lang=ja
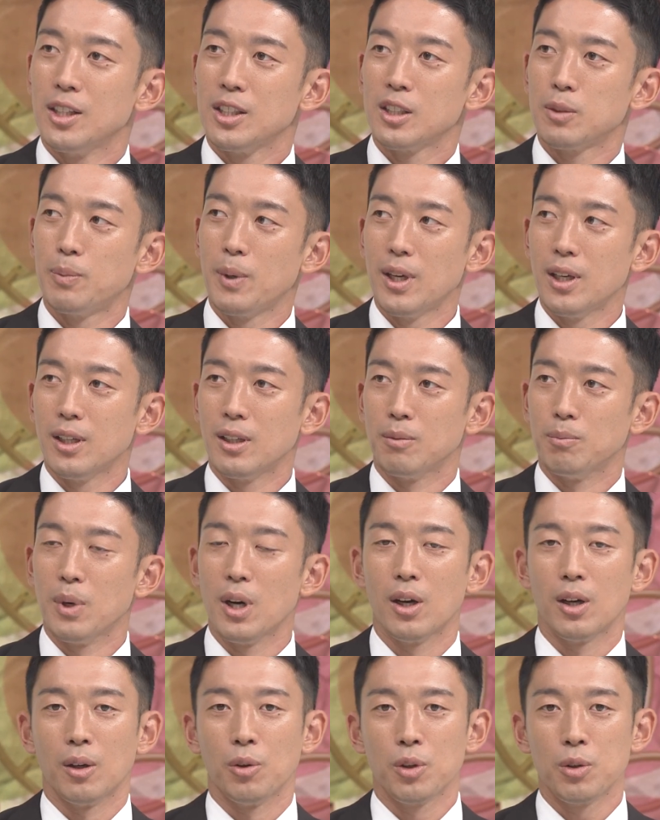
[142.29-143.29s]
スペイン、
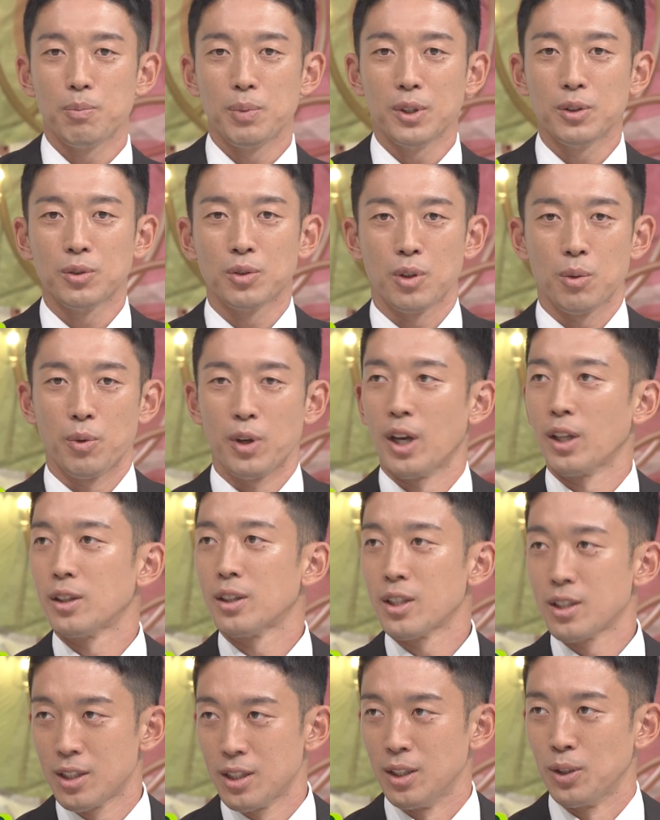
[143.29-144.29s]
まあ、オリンピックの時もやっ
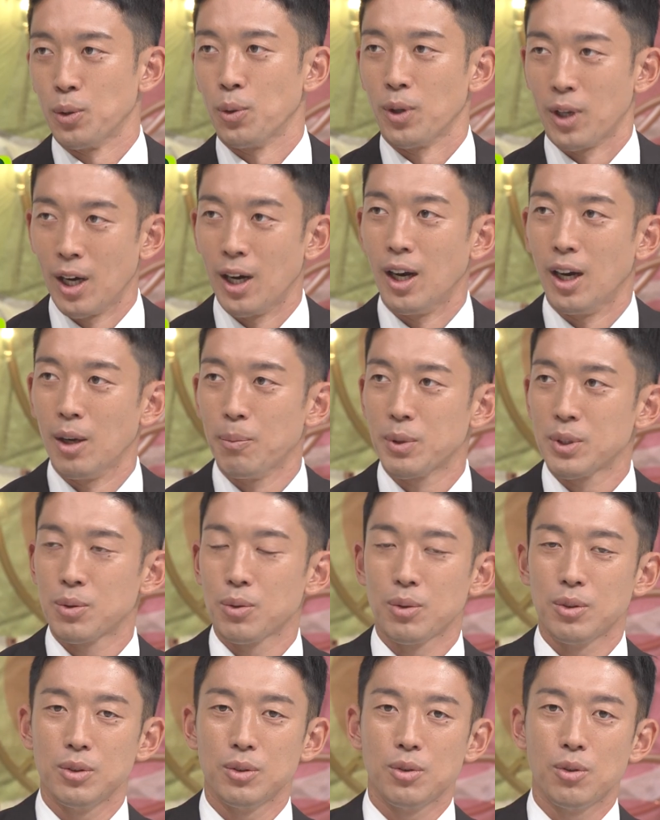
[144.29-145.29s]
たしとかやっぱ
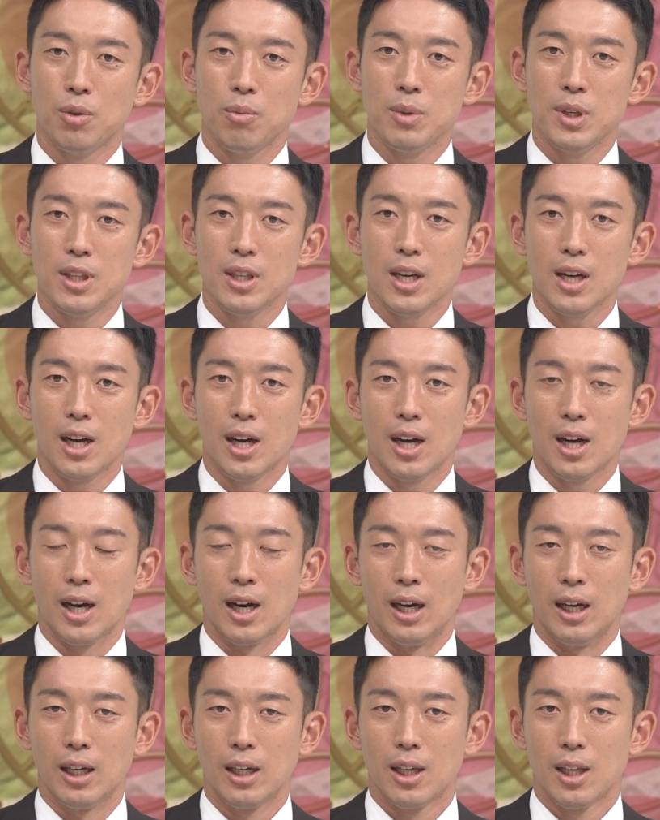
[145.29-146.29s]
そういうこうみんな
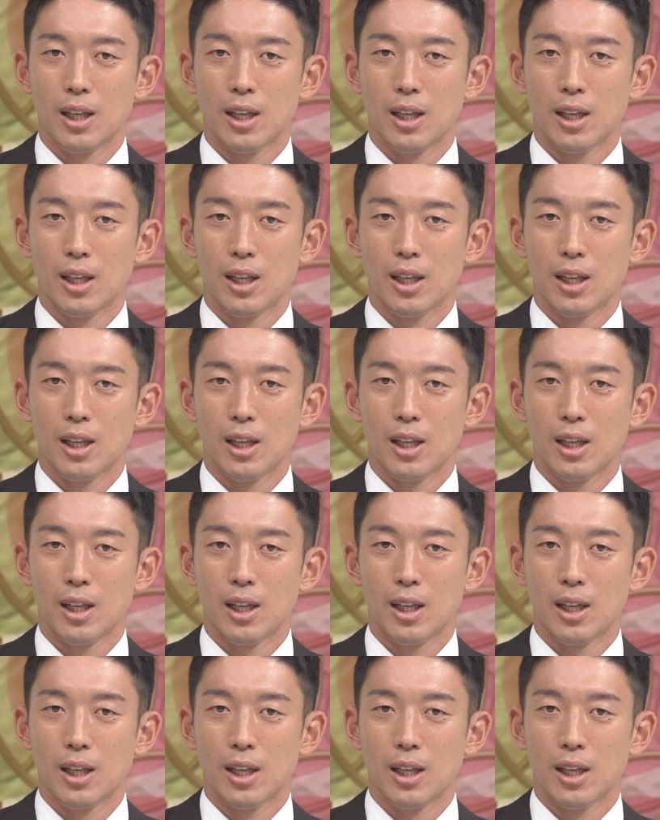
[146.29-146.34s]
が